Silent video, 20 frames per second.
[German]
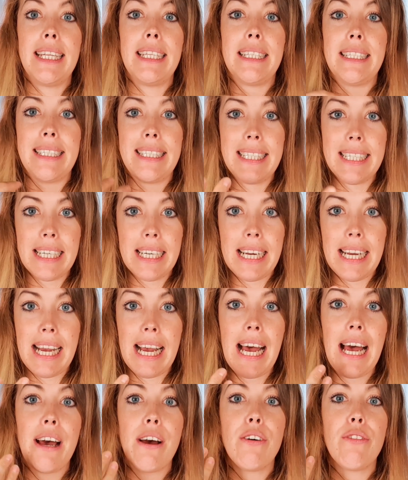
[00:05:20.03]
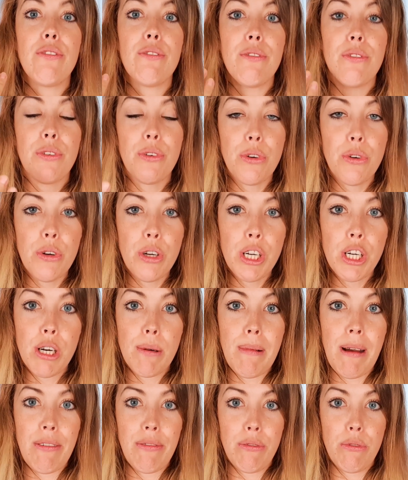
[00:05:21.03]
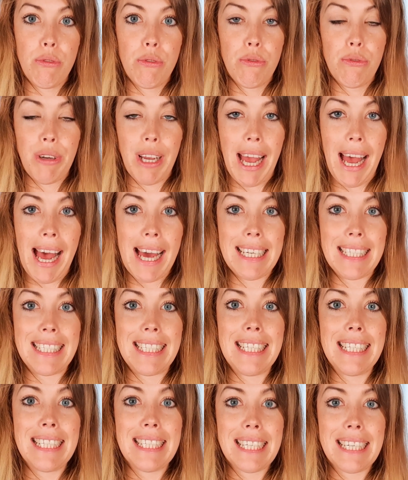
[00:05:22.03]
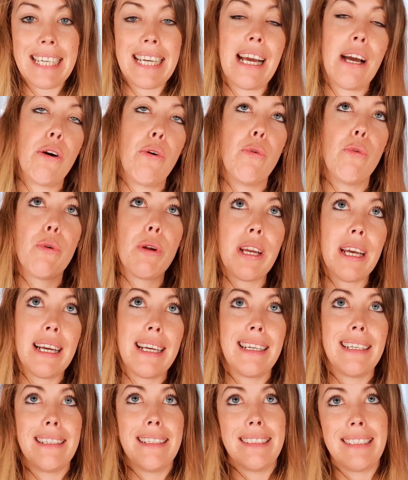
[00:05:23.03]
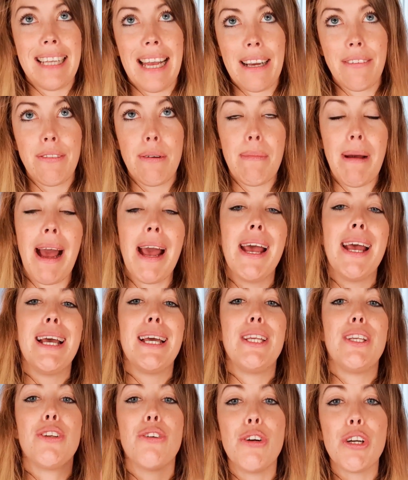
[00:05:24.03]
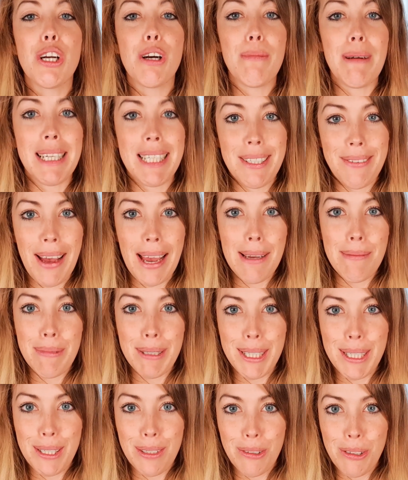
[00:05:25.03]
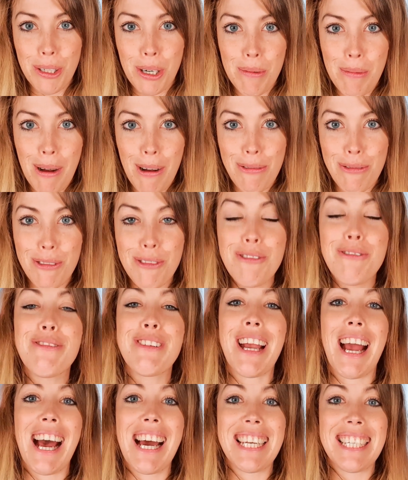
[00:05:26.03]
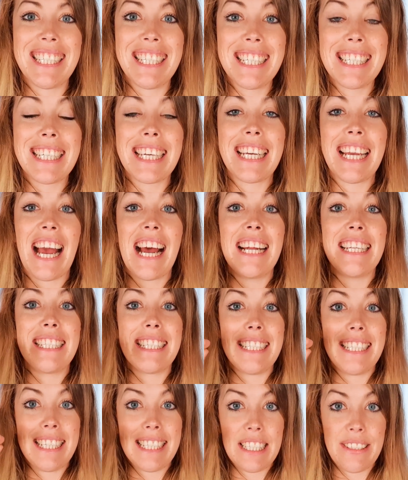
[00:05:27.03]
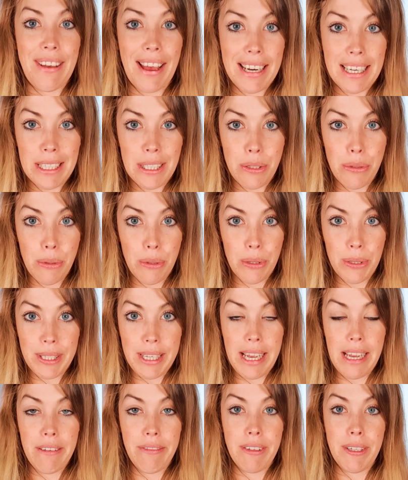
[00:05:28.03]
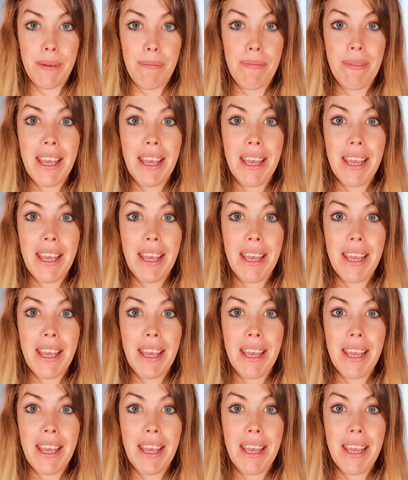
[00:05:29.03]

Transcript: circa 0,5 Grad niedriger oder sagen wir mal 0,2 bis 0,5 Grad niedriger als in der zweiten Zyklushälfte.